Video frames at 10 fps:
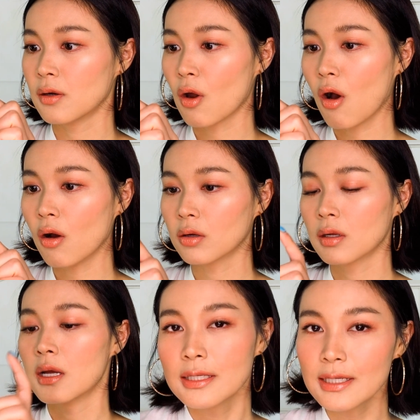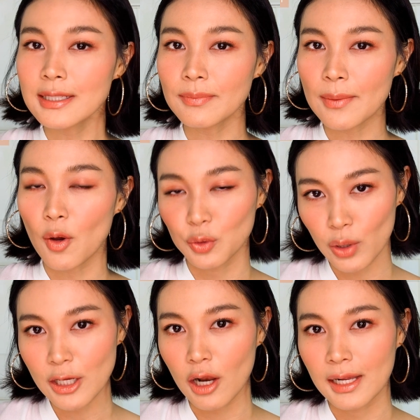เนาะชื่อเต็มๆของ
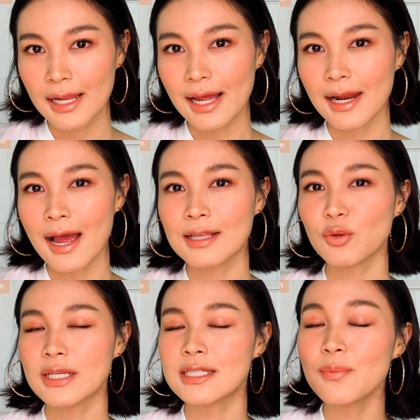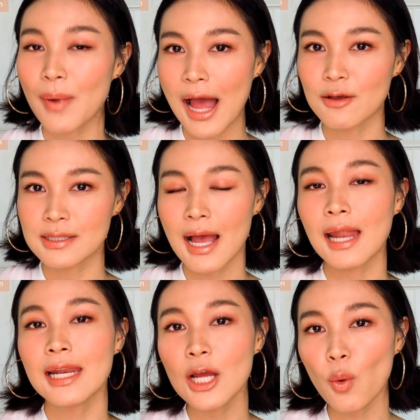ตัวนี้ก่อนเลยแล้วกันนะคะ ตัวนี้ชื่อ Bounce นะ
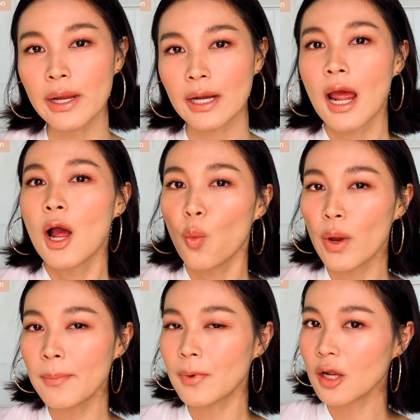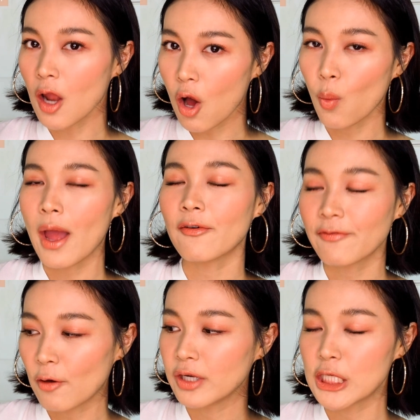คะ Liquid Whip Longwear
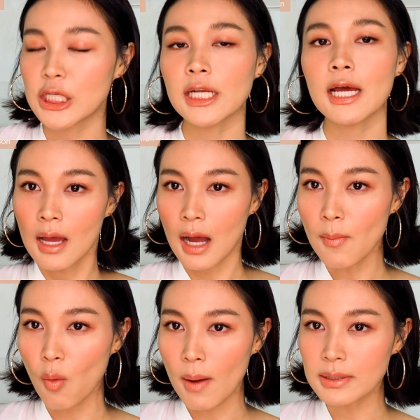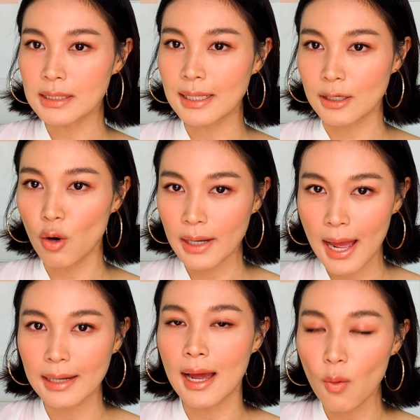Foundation นะเขาบอกว่ามันจะติดทน
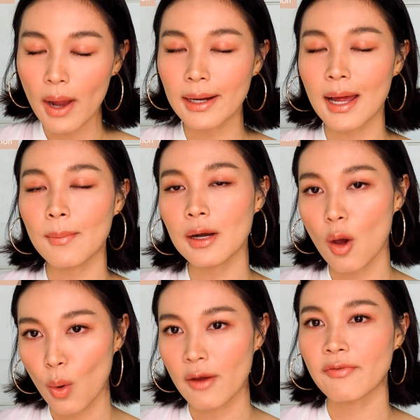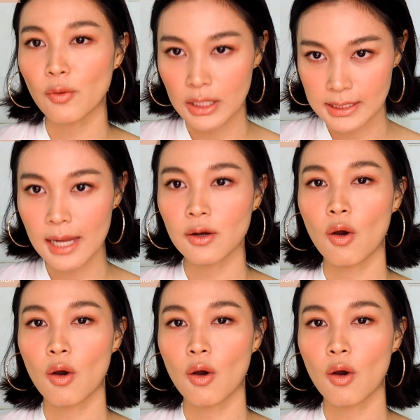นานทั้งวันนะคะเป็น Longwear Foundation